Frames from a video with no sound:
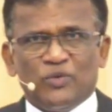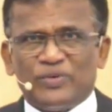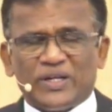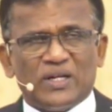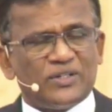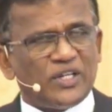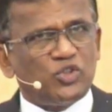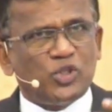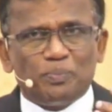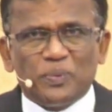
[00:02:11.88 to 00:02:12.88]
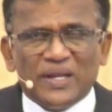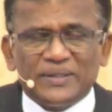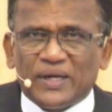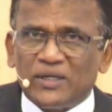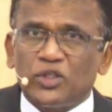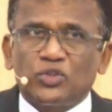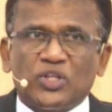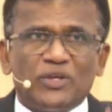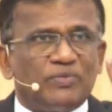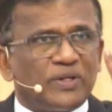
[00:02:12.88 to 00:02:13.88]
இவர்கள் ரட்சிப்பிலை நடத்த
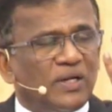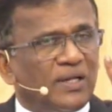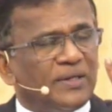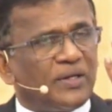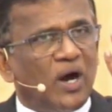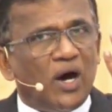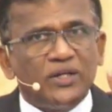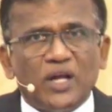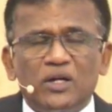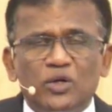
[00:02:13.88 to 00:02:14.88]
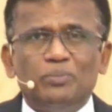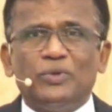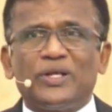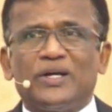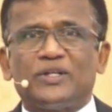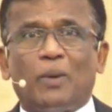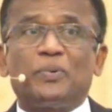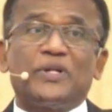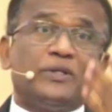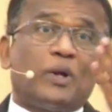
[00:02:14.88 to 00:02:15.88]
இவர்களை யாராலும் முடியாது
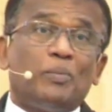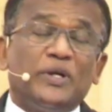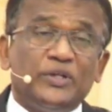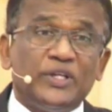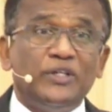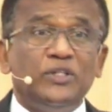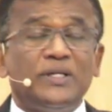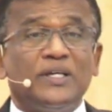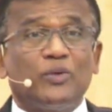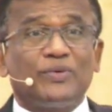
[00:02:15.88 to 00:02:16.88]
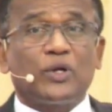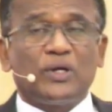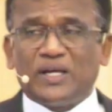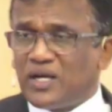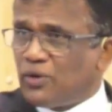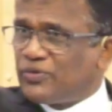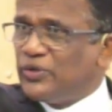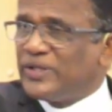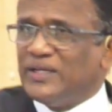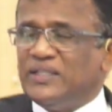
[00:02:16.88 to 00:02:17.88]
அப்படின்னு நம்ம எண்ணுகிறவர்கள்லாம்
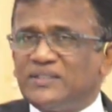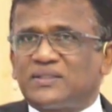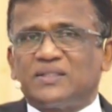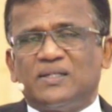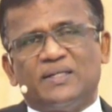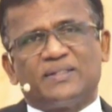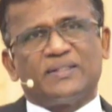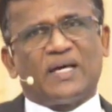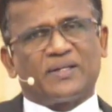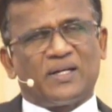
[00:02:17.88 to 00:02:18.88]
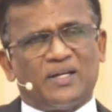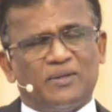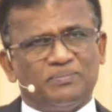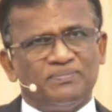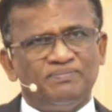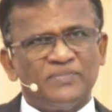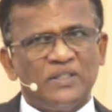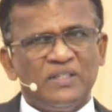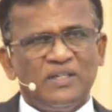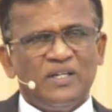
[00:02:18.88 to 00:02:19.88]
அவருடைய லிஸ்டில் இருந்தார்களாம்
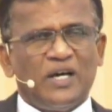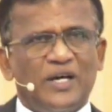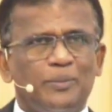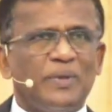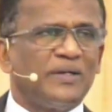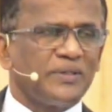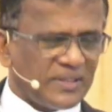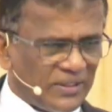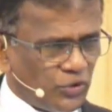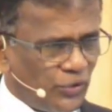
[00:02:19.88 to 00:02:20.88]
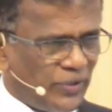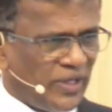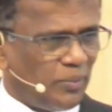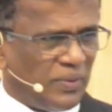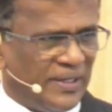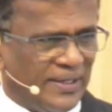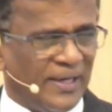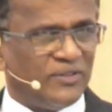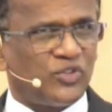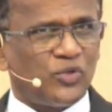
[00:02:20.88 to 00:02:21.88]
அருமையான கத்தருடைய
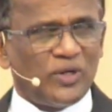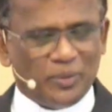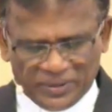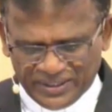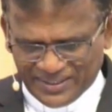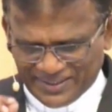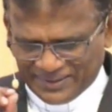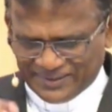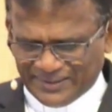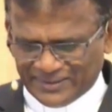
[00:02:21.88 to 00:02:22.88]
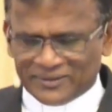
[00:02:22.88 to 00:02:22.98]
பிள்ளையை சொல்லப்படுகிறது